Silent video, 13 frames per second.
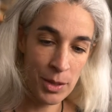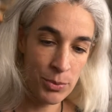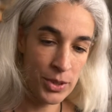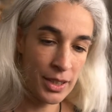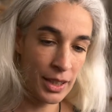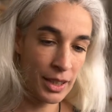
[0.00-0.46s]
Et
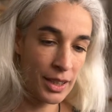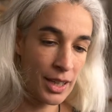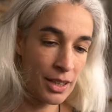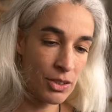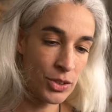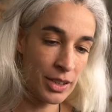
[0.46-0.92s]
puis
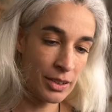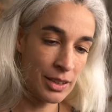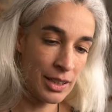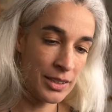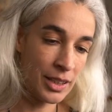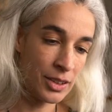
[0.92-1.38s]
derrière, le
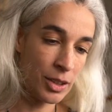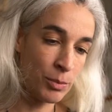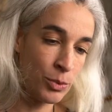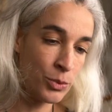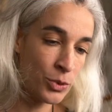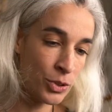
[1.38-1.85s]
la dernière
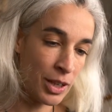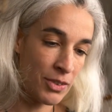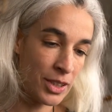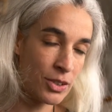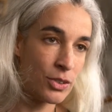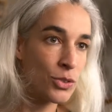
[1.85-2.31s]
boucle
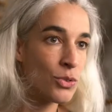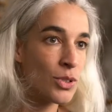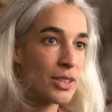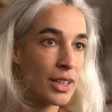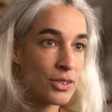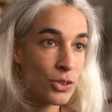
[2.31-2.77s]
avec euh, tous
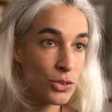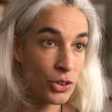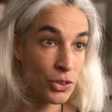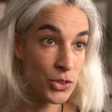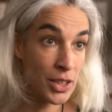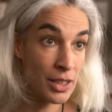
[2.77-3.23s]
les acteurs
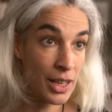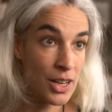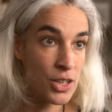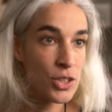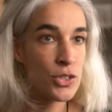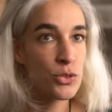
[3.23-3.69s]
du
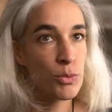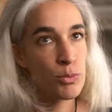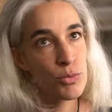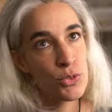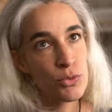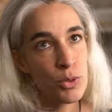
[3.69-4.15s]
recyclage qui
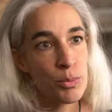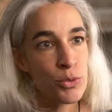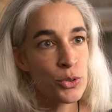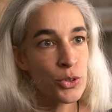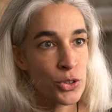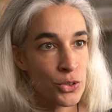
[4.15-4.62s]
sont souvent
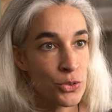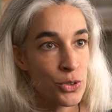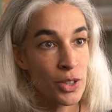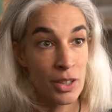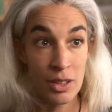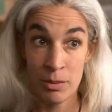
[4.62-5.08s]
plus connus,
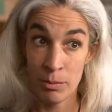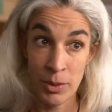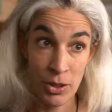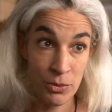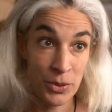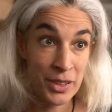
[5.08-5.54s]

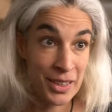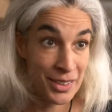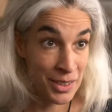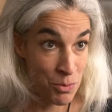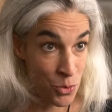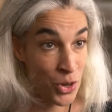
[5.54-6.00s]
mais en fait qui
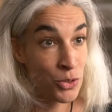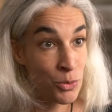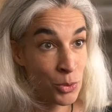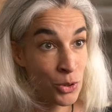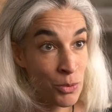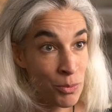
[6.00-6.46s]
étaient moins
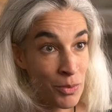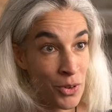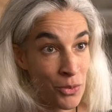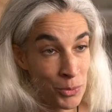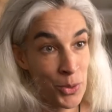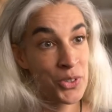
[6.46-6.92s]
nombreux.
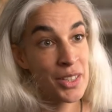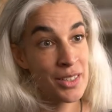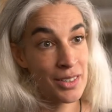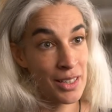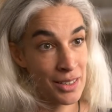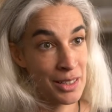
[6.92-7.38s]
On pensait
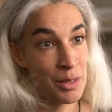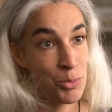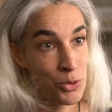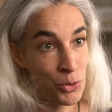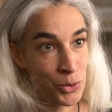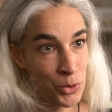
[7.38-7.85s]
qu'ils allaient être les
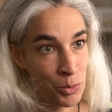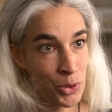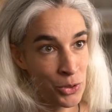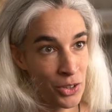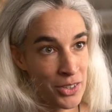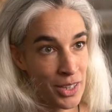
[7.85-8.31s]
plus
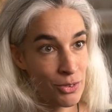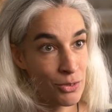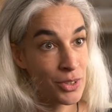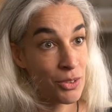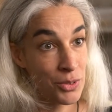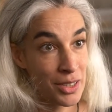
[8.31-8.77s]
nombreux dans le
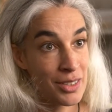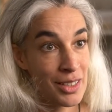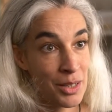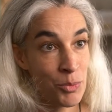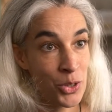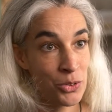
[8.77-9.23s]
salon, et en fait
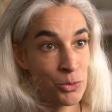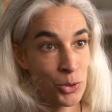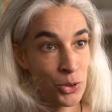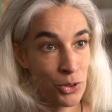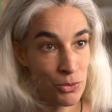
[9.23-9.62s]
c'était les moins nombreux.